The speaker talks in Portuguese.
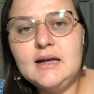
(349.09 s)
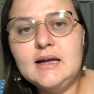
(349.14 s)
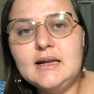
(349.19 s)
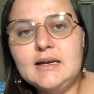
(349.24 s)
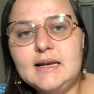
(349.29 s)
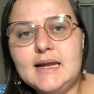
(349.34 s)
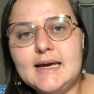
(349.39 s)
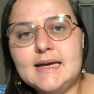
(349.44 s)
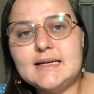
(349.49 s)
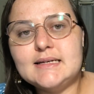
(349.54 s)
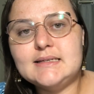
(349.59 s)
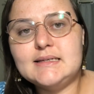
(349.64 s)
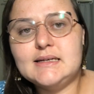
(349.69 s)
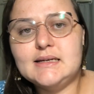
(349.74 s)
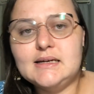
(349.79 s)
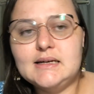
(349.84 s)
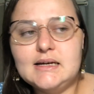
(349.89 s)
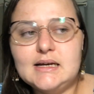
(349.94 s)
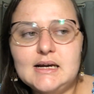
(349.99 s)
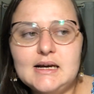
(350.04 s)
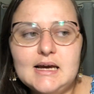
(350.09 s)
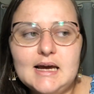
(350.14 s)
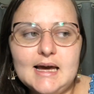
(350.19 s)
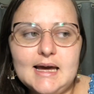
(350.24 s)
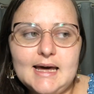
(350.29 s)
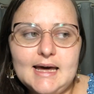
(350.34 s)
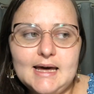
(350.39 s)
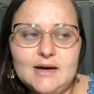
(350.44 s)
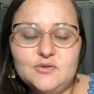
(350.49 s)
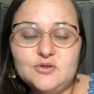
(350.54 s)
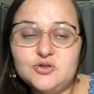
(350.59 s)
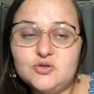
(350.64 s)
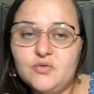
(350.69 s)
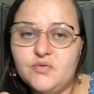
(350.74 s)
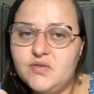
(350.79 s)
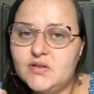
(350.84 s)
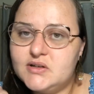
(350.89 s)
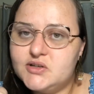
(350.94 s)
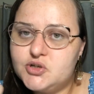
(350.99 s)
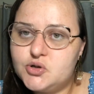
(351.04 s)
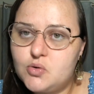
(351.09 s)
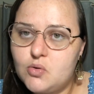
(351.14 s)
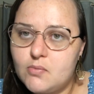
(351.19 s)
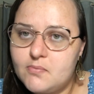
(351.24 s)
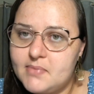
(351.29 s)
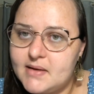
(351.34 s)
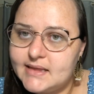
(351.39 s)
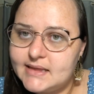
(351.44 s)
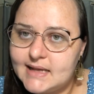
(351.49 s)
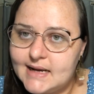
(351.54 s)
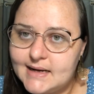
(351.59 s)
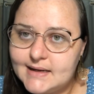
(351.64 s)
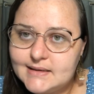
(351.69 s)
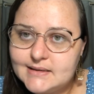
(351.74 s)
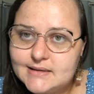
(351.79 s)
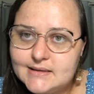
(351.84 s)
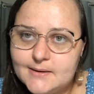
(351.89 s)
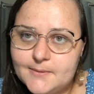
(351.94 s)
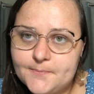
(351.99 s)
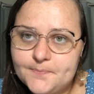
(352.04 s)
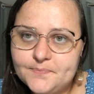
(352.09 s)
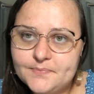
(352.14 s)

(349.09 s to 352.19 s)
leia-se, é, eu estou falando de competência,